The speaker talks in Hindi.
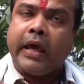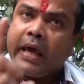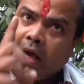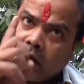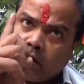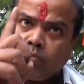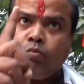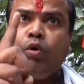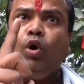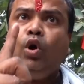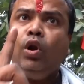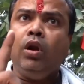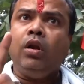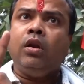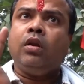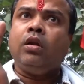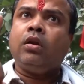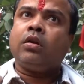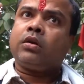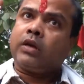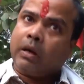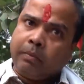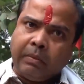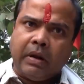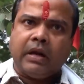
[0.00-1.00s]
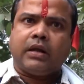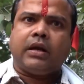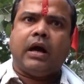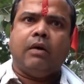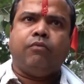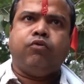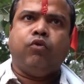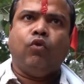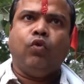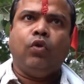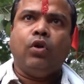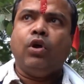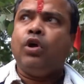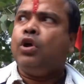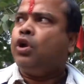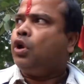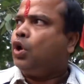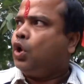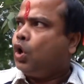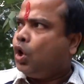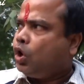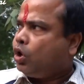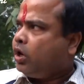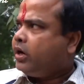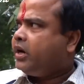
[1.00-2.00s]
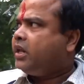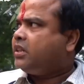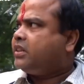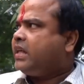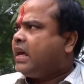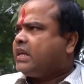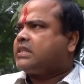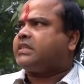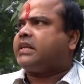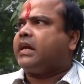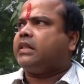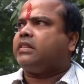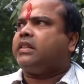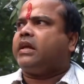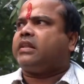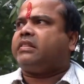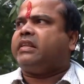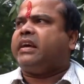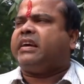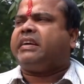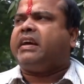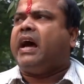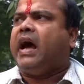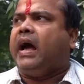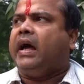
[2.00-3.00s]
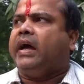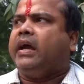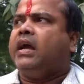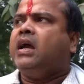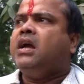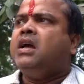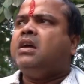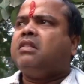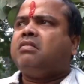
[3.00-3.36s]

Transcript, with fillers: एक भूल कमल का फूल लोगों ने देश के अंदर देखा है